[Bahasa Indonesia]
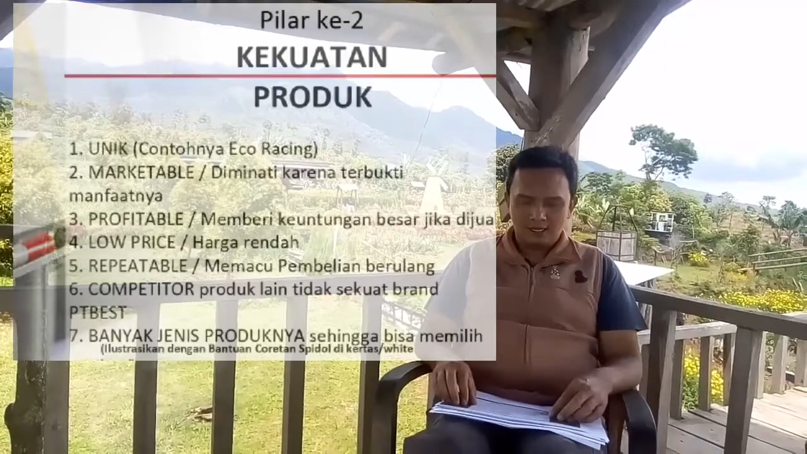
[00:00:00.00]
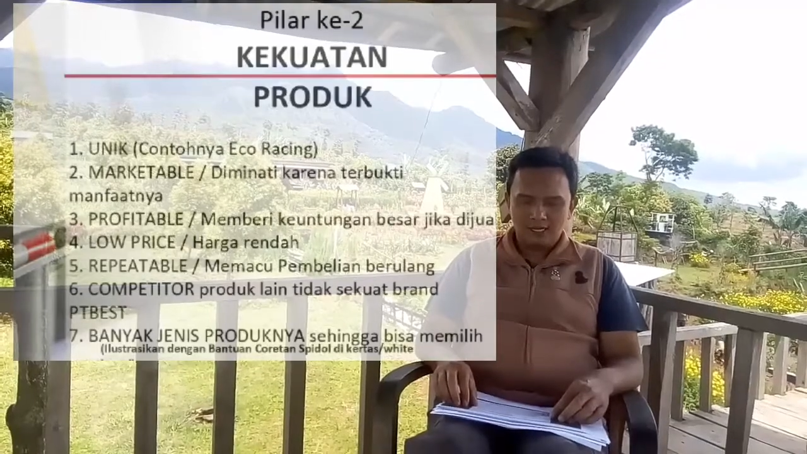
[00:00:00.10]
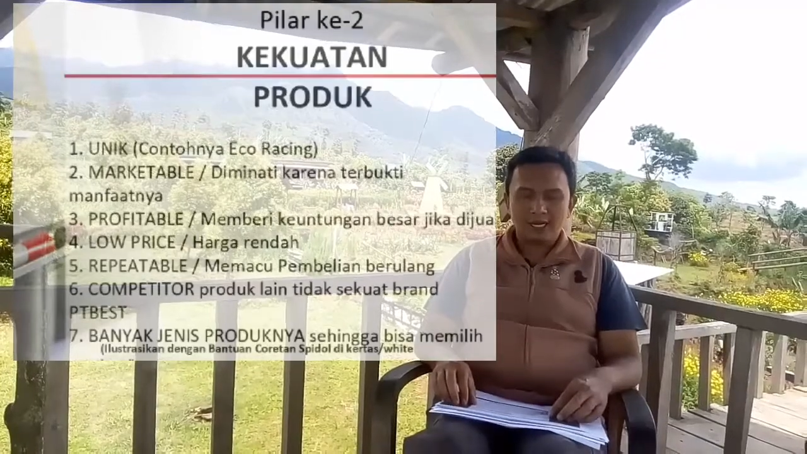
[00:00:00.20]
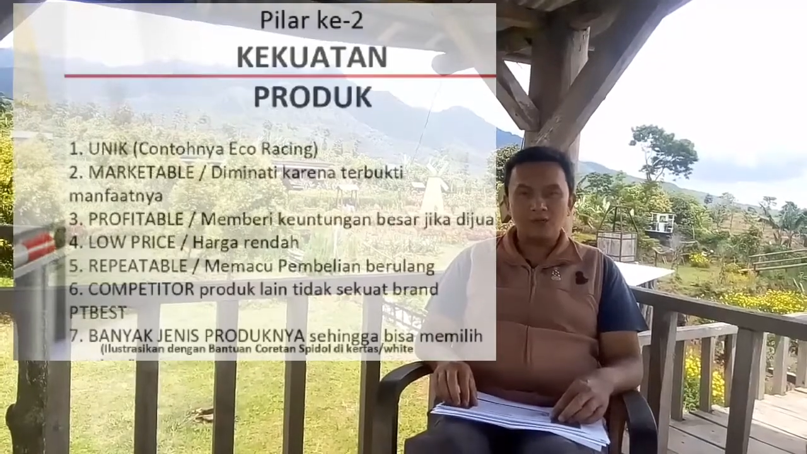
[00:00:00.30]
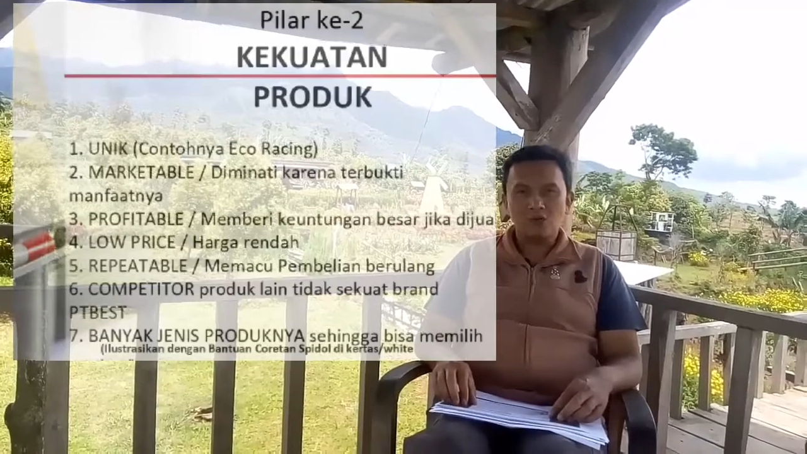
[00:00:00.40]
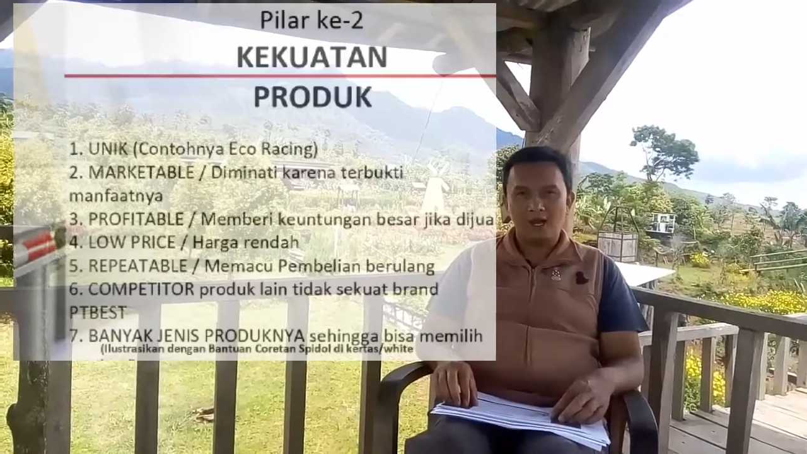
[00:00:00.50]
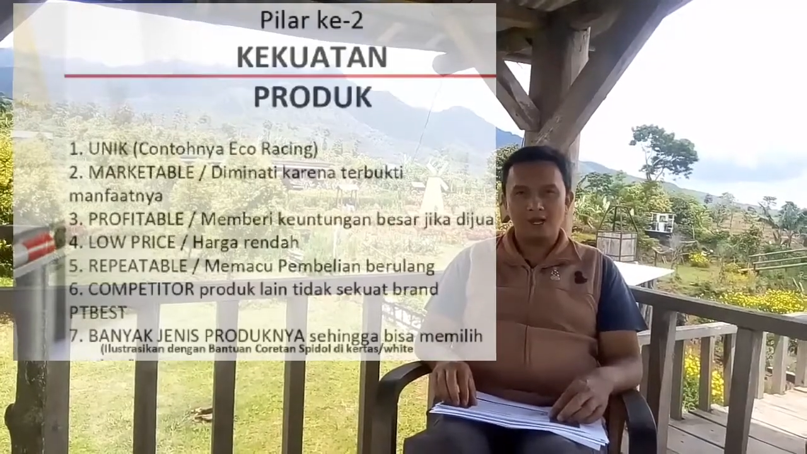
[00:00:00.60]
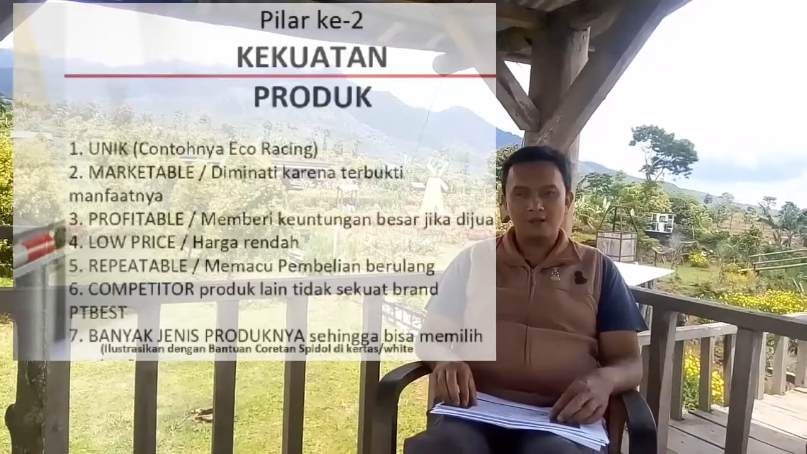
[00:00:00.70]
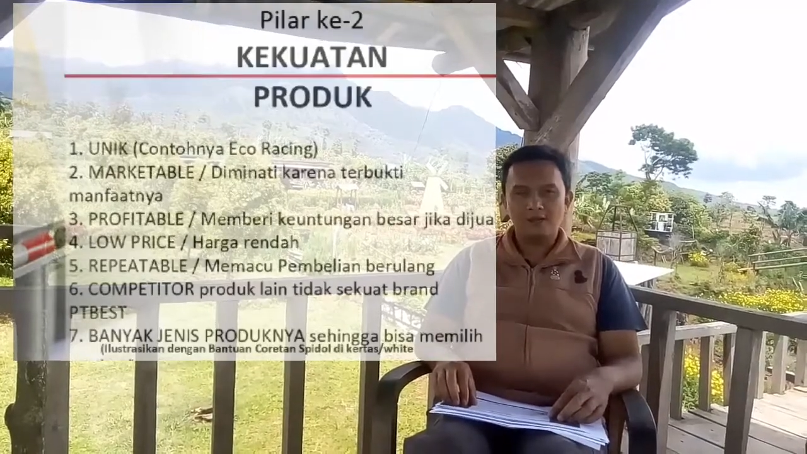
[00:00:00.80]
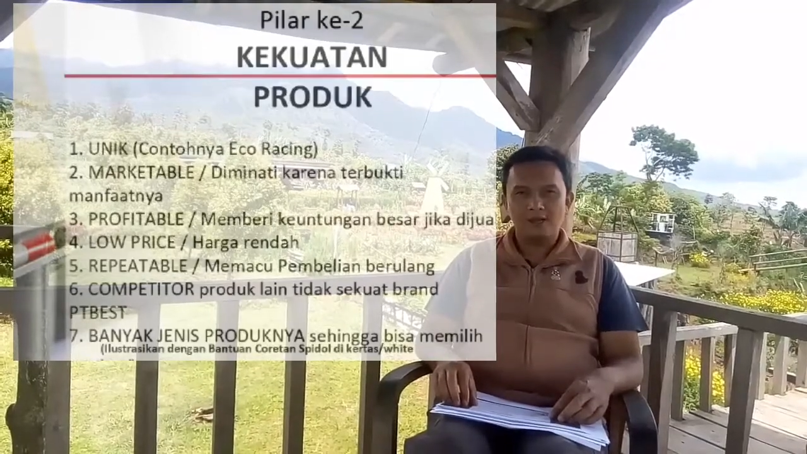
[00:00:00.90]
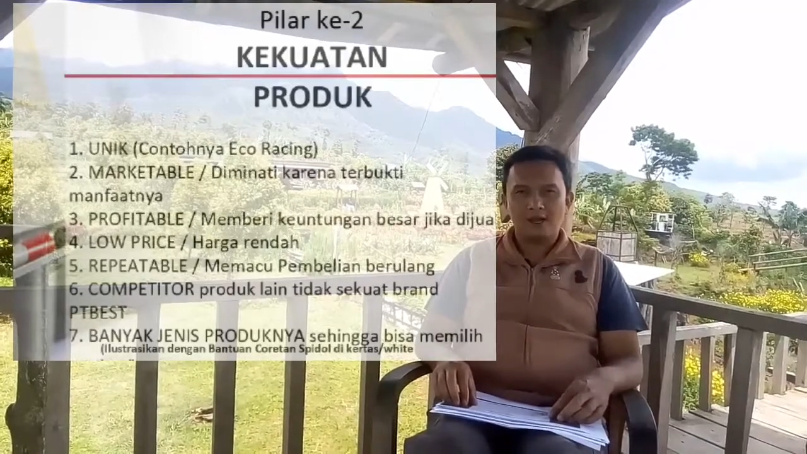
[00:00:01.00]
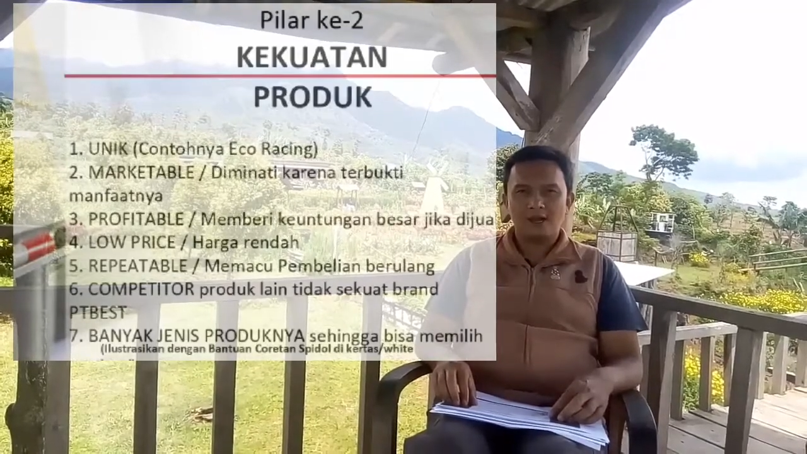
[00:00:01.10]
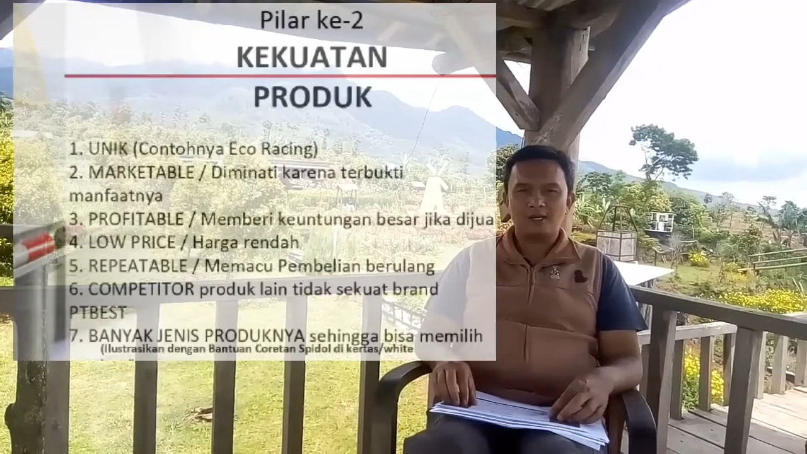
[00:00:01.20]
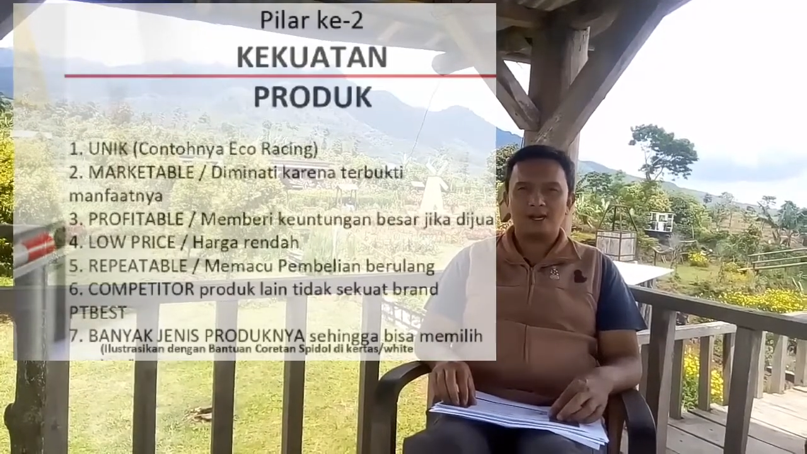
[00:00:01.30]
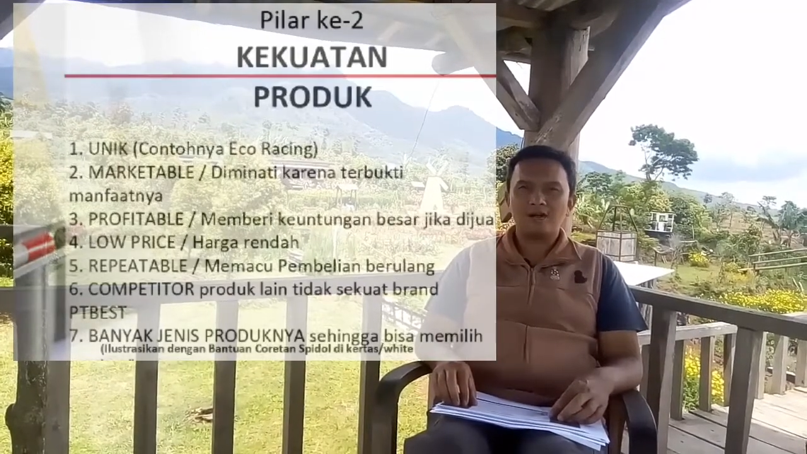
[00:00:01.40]
Yang kedua,
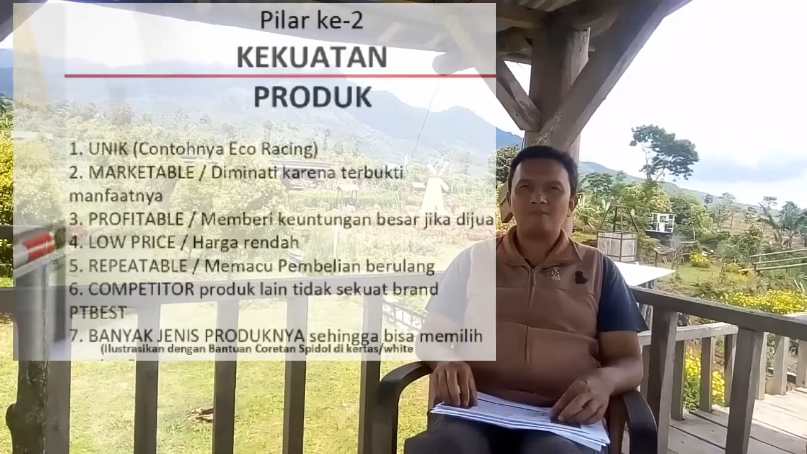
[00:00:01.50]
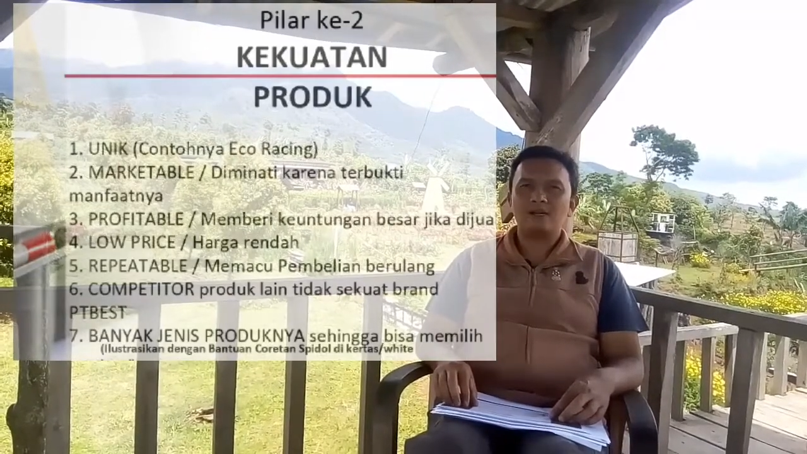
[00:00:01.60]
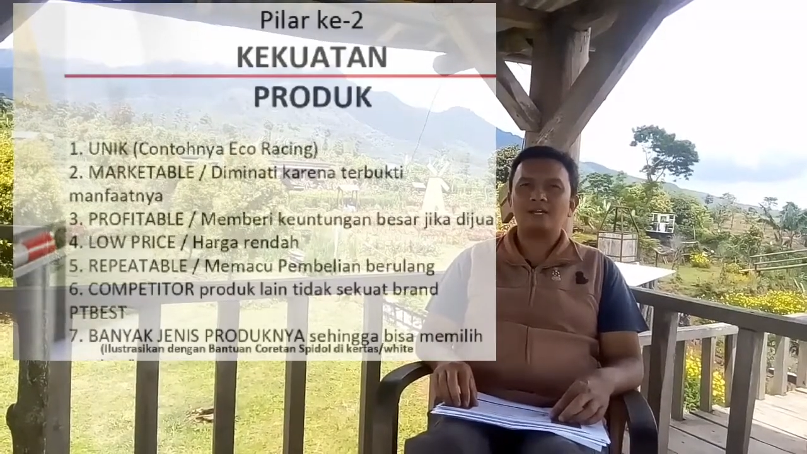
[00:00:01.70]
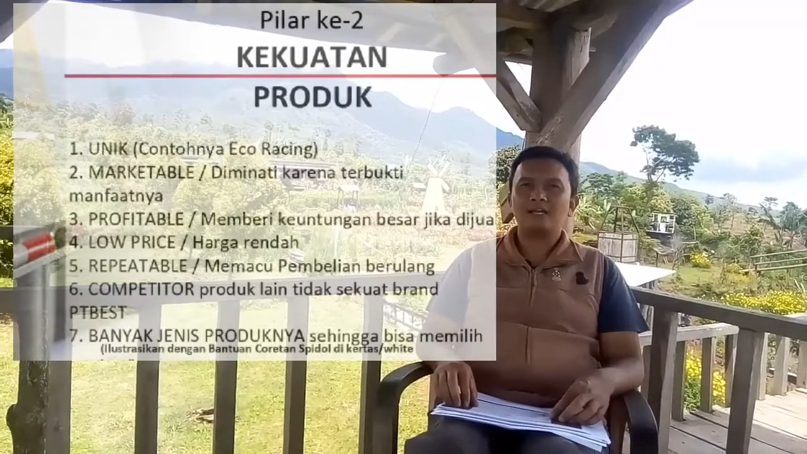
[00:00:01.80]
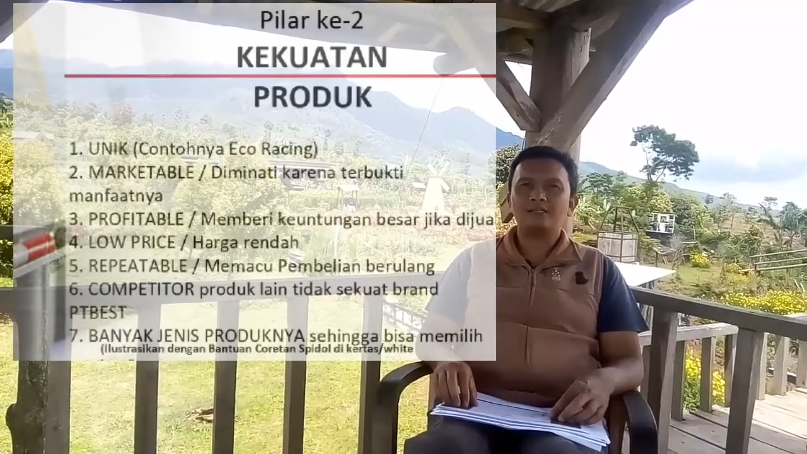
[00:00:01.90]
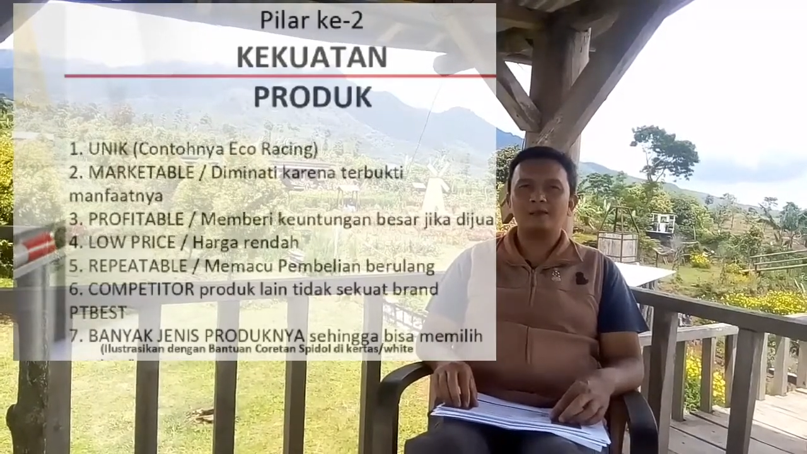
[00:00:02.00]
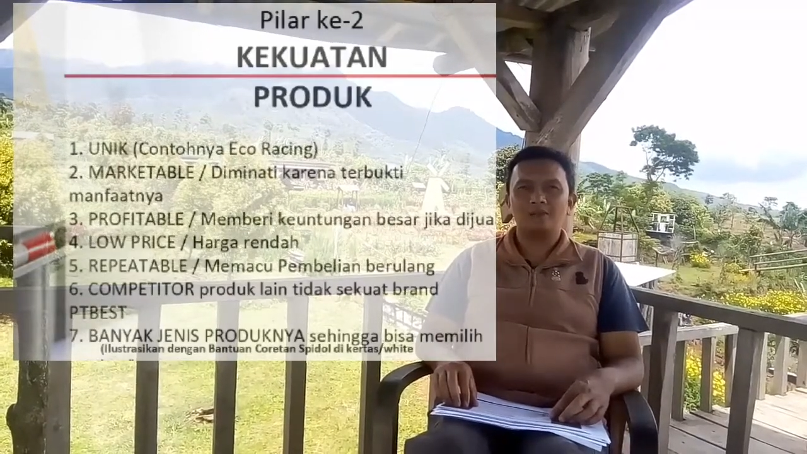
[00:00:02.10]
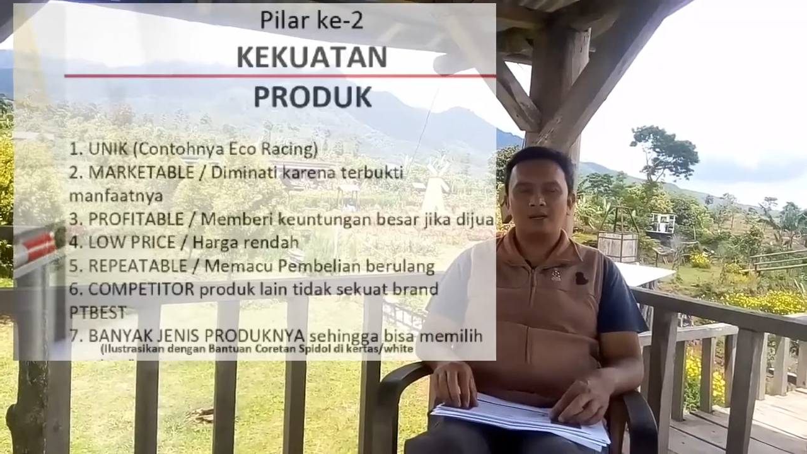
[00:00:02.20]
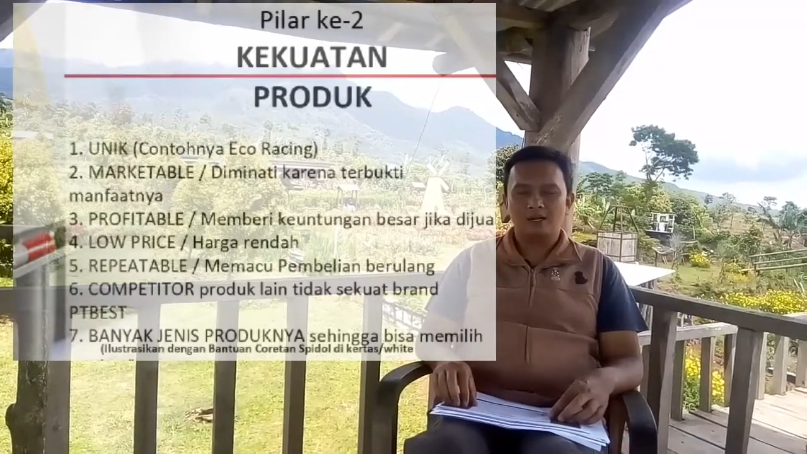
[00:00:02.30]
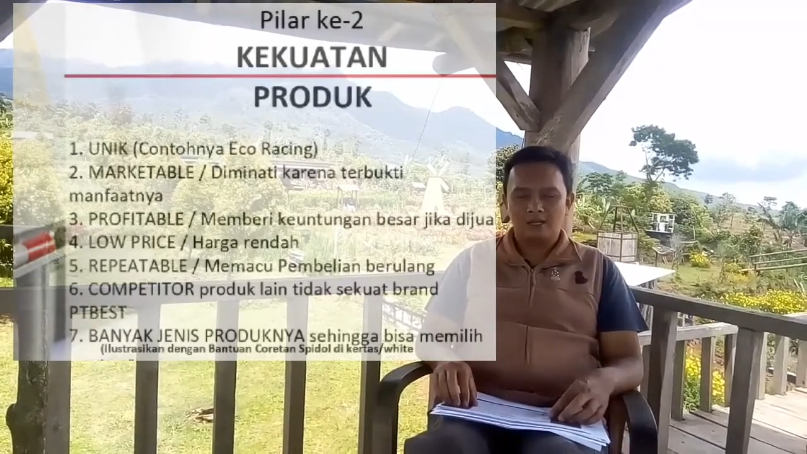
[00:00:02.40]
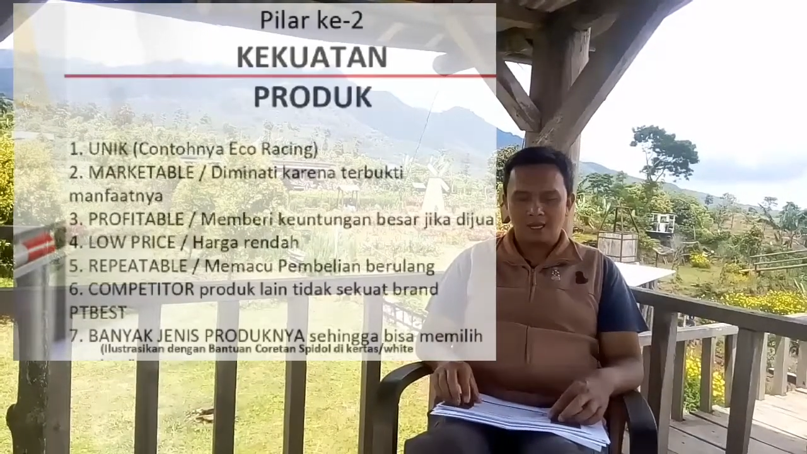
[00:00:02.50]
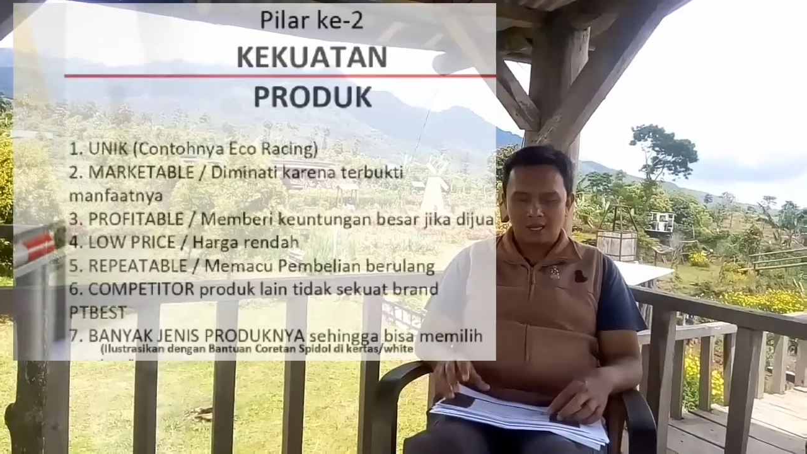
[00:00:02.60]
adalah marketable